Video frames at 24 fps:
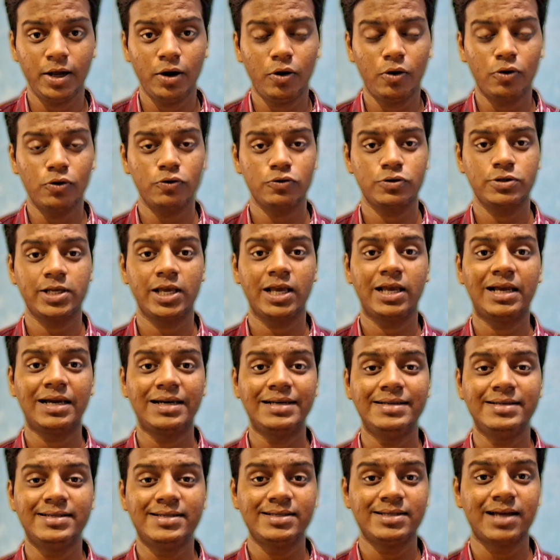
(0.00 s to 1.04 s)
और उसके
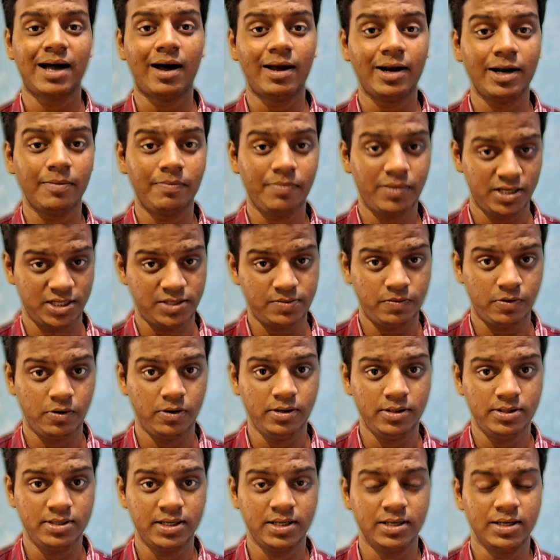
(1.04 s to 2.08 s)
कई सारे प्लस
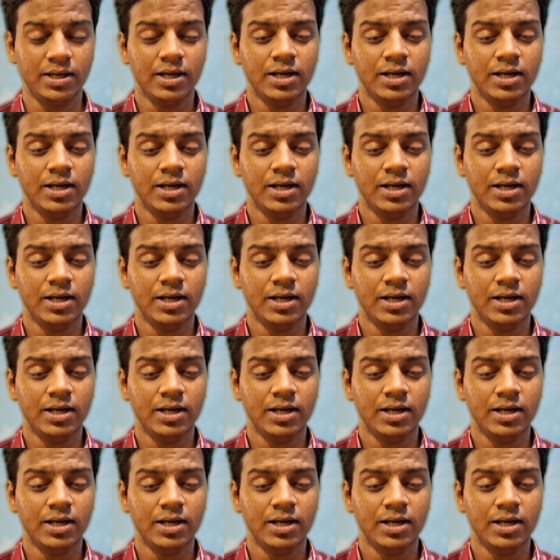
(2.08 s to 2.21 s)
पॉइंट्स हैं